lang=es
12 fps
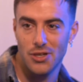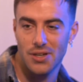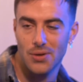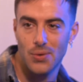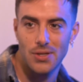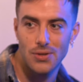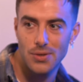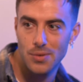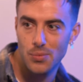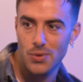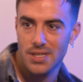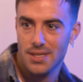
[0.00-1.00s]
yo lo
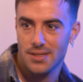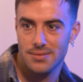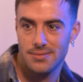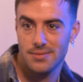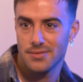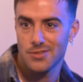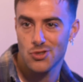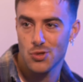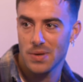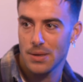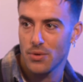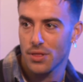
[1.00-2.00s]
recuerdo pues
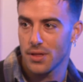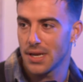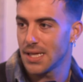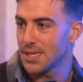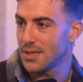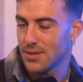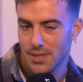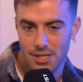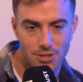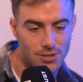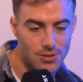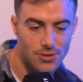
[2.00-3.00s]
súper emocionante, ¿no? De
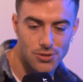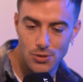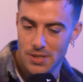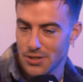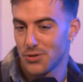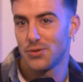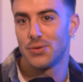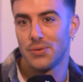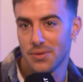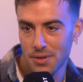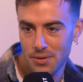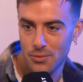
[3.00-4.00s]
hecho, subí
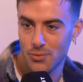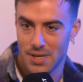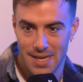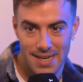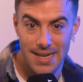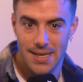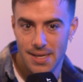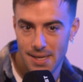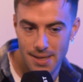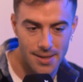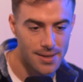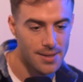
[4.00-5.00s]
con una
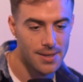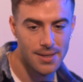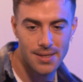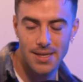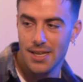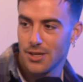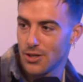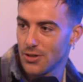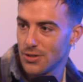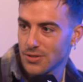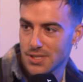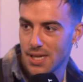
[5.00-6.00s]
energía que
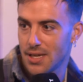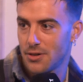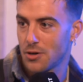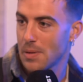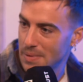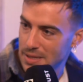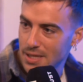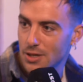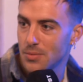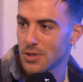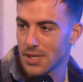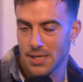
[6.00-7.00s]
yo, o sea, normalmente
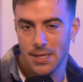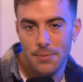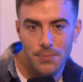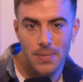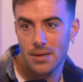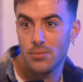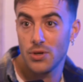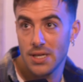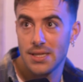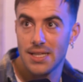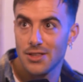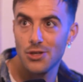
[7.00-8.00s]
como que
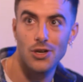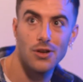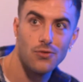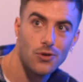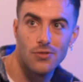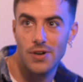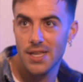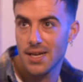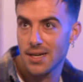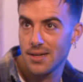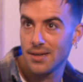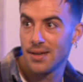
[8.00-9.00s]
pues intento que los vuelos
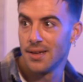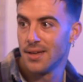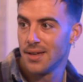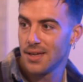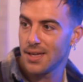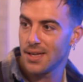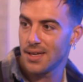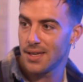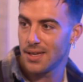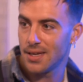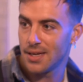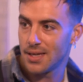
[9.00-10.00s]
vayan
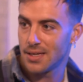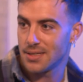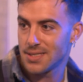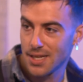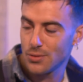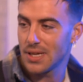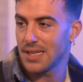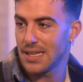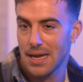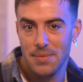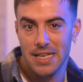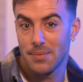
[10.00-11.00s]
eh, siguiendo una
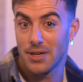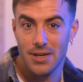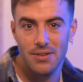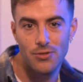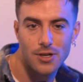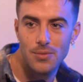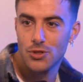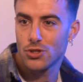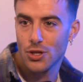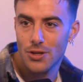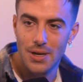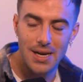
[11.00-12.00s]
dinámica, pero ahí fue como
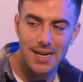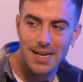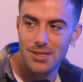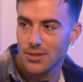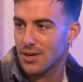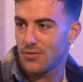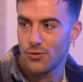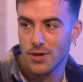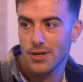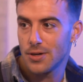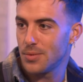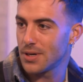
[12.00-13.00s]
todo el rato a
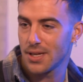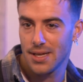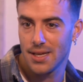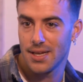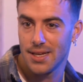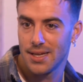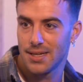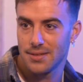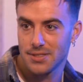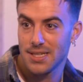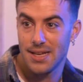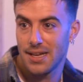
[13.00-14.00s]
fuego
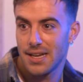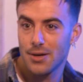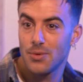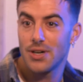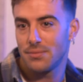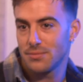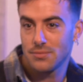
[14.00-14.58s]
porque era como